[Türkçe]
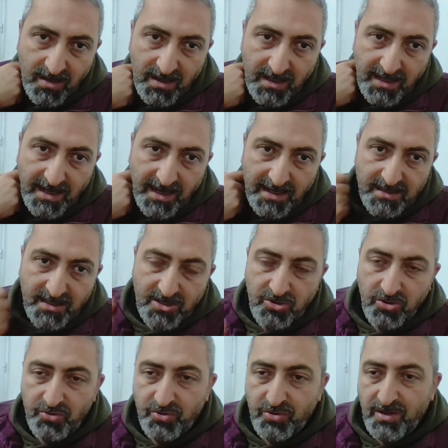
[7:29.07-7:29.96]
ileride
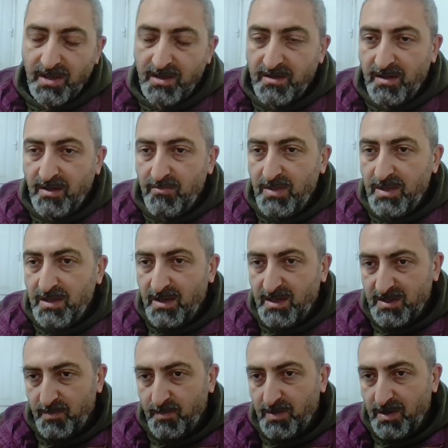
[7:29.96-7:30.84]
çocuklarına
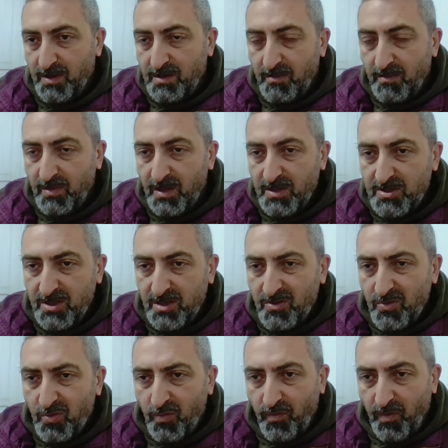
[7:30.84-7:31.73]
miras
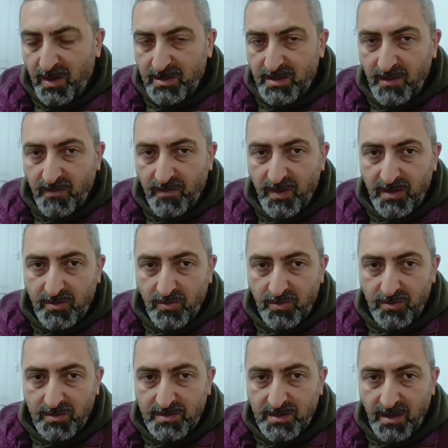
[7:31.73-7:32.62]
bırakabileceği ufak tefek de
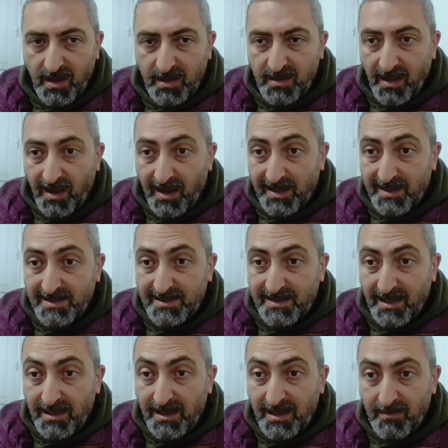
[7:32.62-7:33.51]
olsa hani
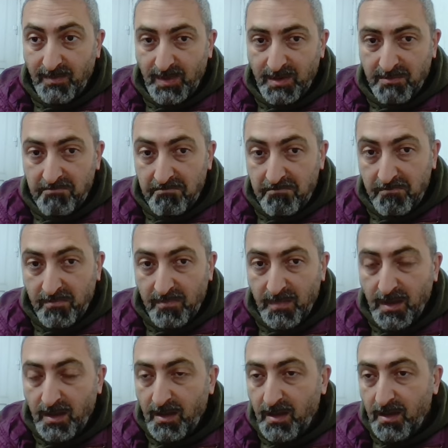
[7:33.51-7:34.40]
arsa gibi
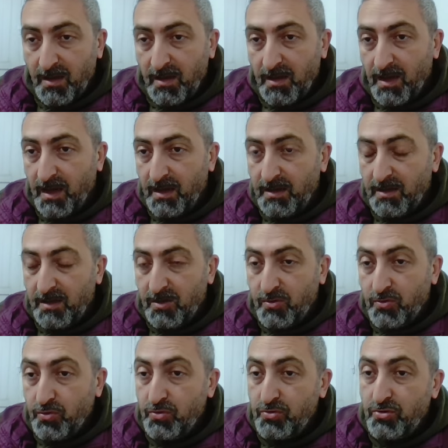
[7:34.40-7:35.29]
yani
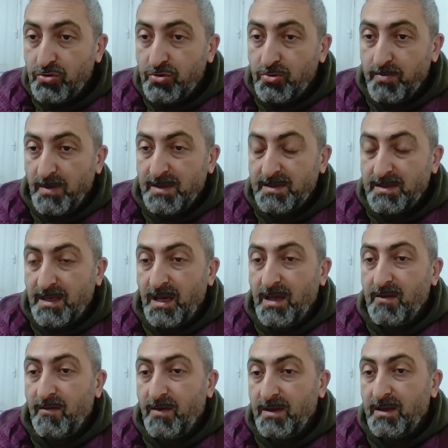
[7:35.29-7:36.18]
kuş uçmaz
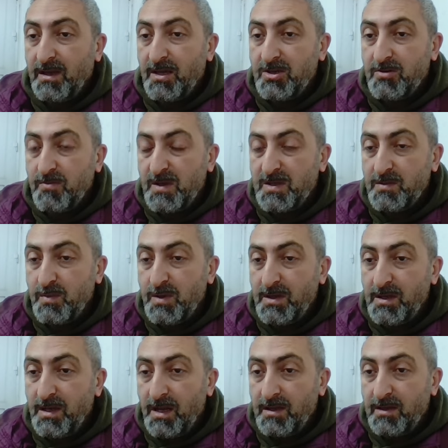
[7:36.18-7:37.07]
kervan geçmez
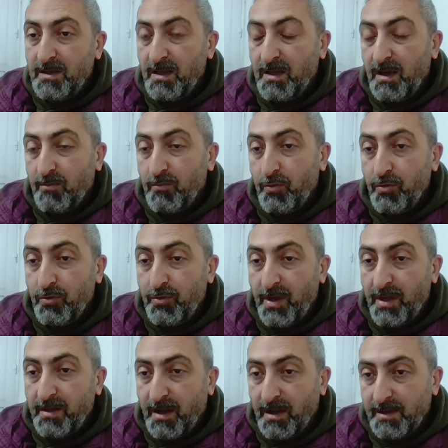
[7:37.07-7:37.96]
bir yerde
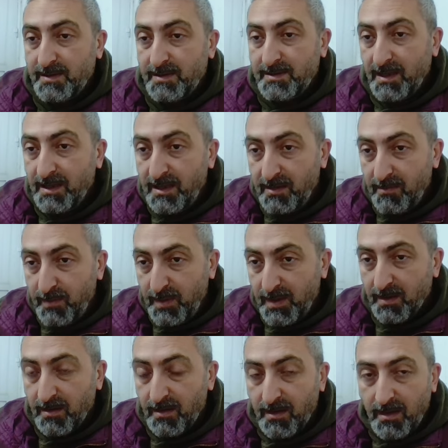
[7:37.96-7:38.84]
bulunan arsa
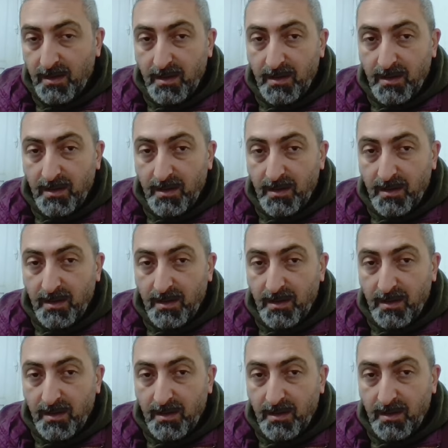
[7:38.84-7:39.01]
gibi